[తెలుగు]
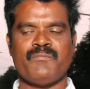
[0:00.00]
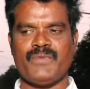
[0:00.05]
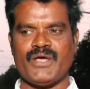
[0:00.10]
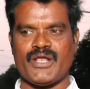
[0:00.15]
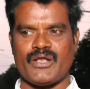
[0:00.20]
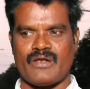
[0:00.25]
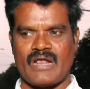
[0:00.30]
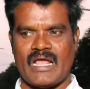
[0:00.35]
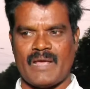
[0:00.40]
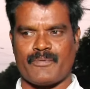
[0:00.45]

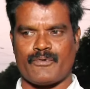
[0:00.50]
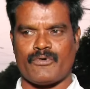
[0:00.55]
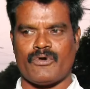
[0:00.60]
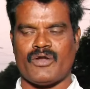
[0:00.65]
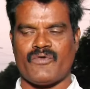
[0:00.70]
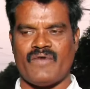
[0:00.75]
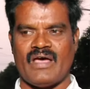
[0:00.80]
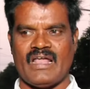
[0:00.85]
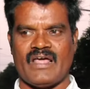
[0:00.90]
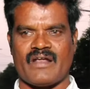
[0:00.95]
మీరు రేపు
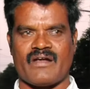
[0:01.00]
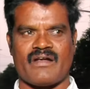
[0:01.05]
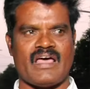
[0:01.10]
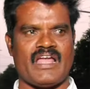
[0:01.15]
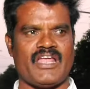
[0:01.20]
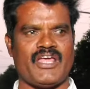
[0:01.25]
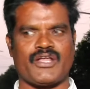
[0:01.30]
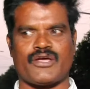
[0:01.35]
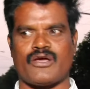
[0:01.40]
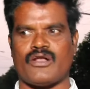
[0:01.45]
రెండు వేల ఇరవై
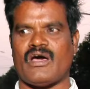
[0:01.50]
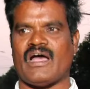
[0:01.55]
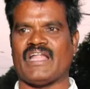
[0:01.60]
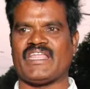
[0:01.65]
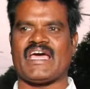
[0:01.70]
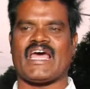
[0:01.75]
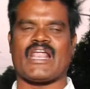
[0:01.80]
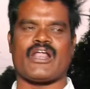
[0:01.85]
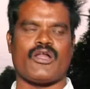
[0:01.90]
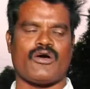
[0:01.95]
నాలుగు ఎన్నికల్లో
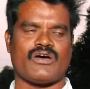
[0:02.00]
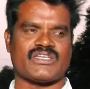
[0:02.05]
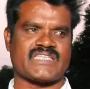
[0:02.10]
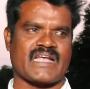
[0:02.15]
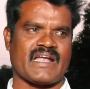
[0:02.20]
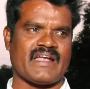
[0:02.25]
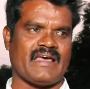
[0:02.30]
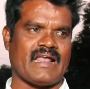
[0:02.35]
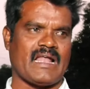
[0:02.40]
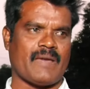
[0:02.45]
అధికారంలో
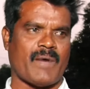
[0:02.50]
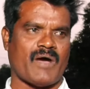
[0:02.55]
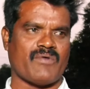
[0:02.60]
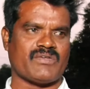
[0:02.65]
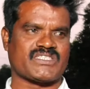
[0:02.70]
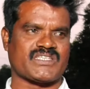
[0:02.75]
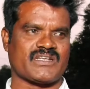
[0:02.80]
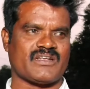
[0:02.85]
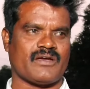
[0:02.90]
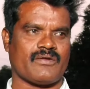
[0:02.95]
వస్తారని ఎలా
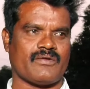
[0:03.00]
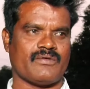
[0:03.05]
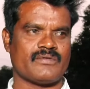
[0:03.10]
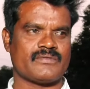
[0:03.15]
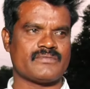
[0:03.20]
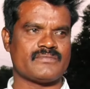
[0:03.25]
భావిస్తున్నారు